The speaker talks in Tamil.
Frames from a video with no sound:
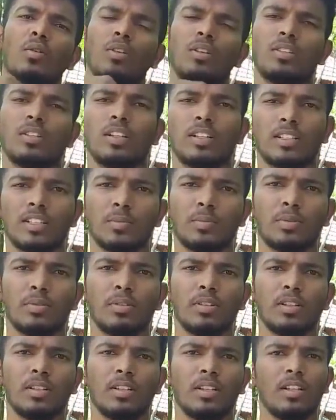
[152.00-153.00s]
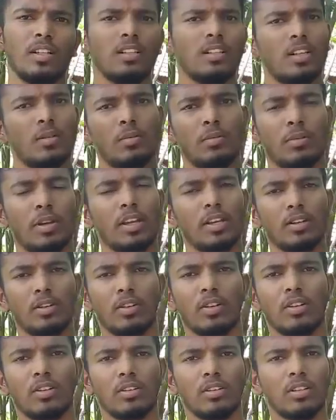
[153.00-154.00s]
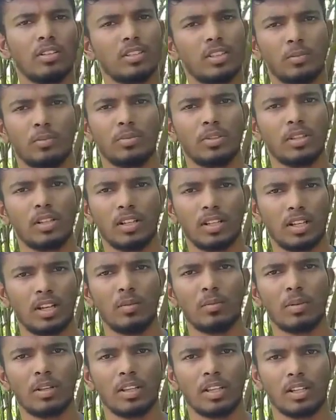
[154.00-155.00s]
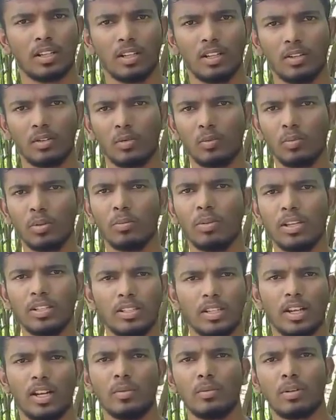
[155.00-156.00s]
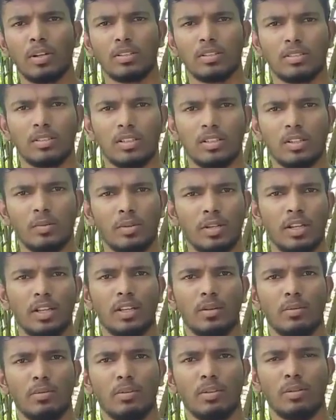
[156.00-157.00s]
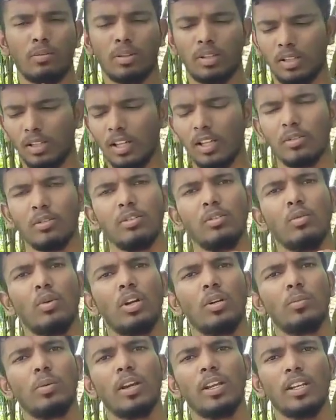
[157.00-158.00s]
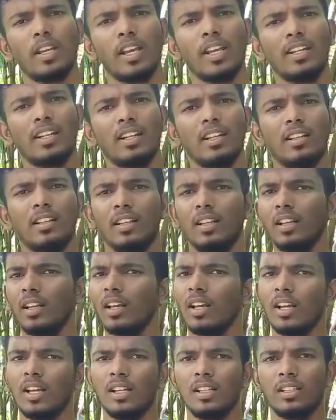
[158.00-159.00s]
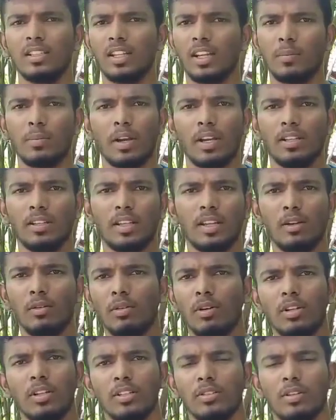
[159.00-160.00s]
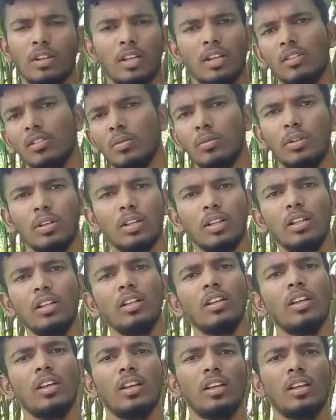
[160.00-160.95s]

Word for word: ஒரு சில சிப்ஸ் வந்துட்டு நம்ம மைக்ரோ கண்ட்ரோலர் சிப்ஸ் இதெல்லாம் பார்த்தீங்கன்னா ரொம்ப பேசிக்கான ப்ராசஸர்ஸ் அப்படிங்கிறப்ப வந்து பார்த்திங்கன்னா அது வந்து ஒன் பாயிண்ட் எயிட்லேருந்து த்ரீ பாயிண்ட் த்ரீ வோல்டேஜ் வரைக்கும் நம்மளுக்கு